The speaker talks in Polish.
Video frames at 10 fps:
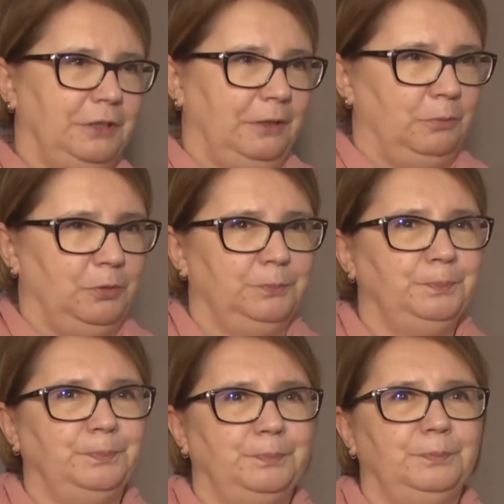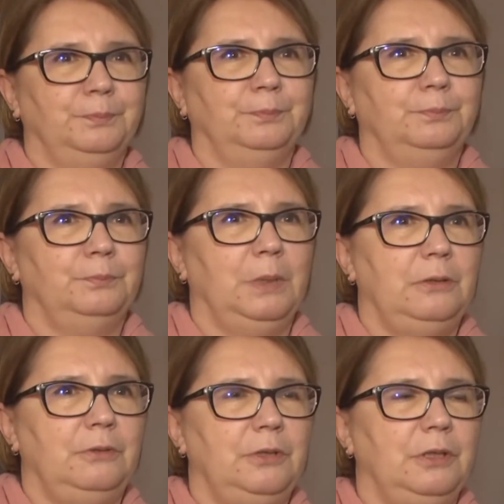ziemiu hmm,
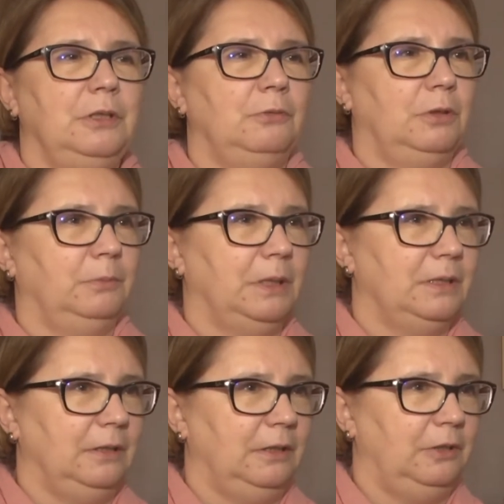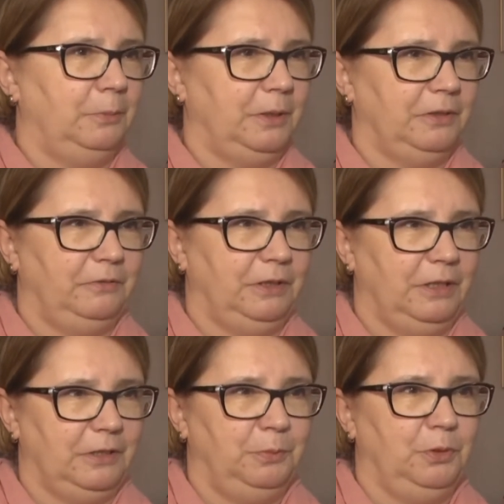będzie dział gromadzenia i
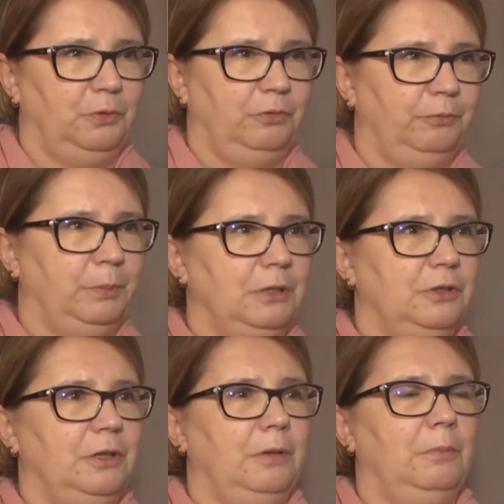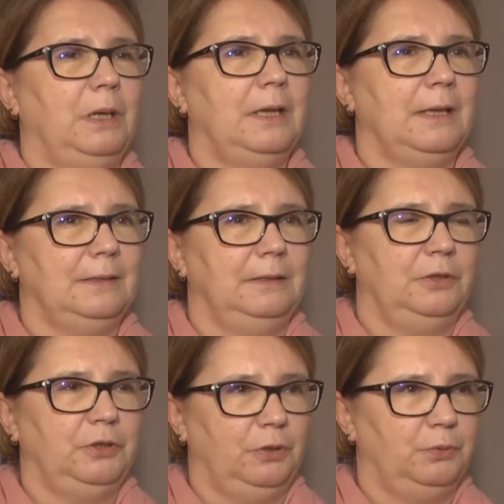opracowania zbiorów, będzie magazyn
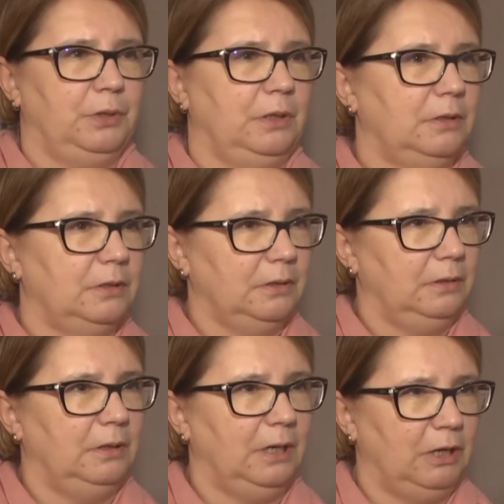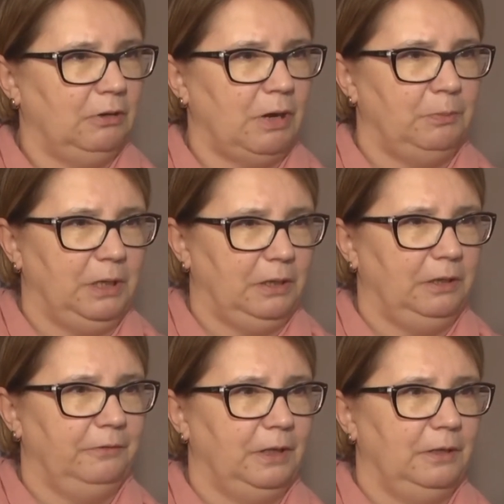książek z regałami
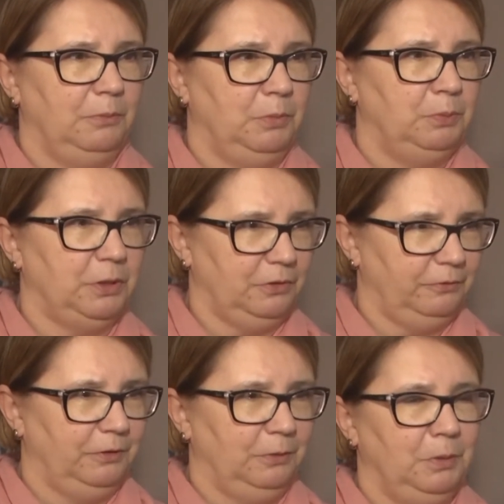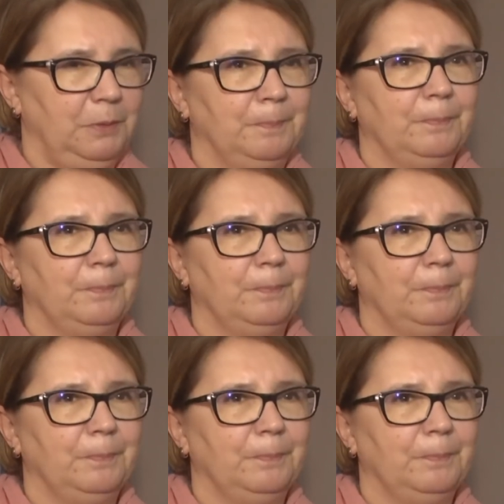archiwalnymi, przesuwnymi.